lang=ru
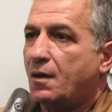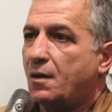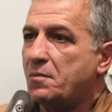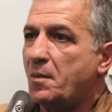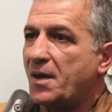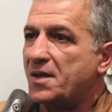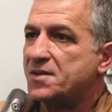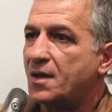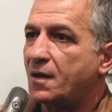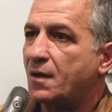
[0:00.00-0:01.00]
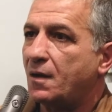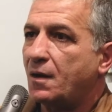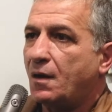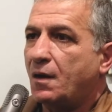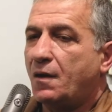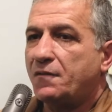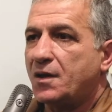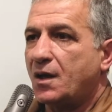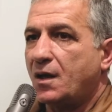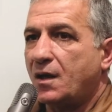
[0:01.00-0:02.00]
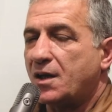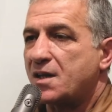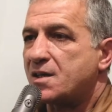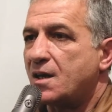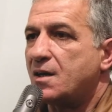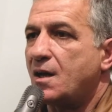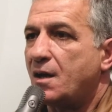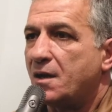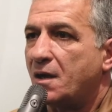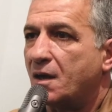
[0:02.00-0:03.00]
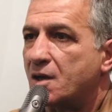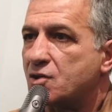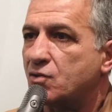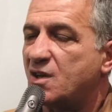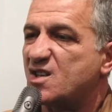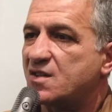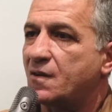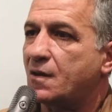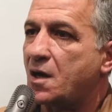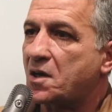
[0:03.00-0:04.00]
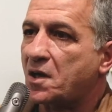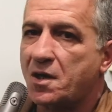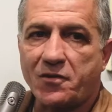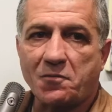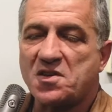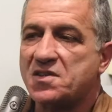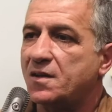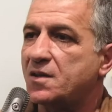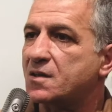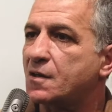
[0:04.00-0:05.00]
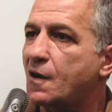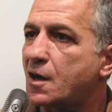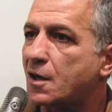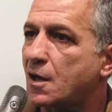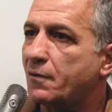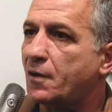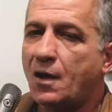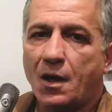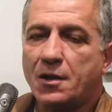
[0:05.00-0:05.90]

э библиотеках, э, на национальных государственных архивах, миссионерских архивах.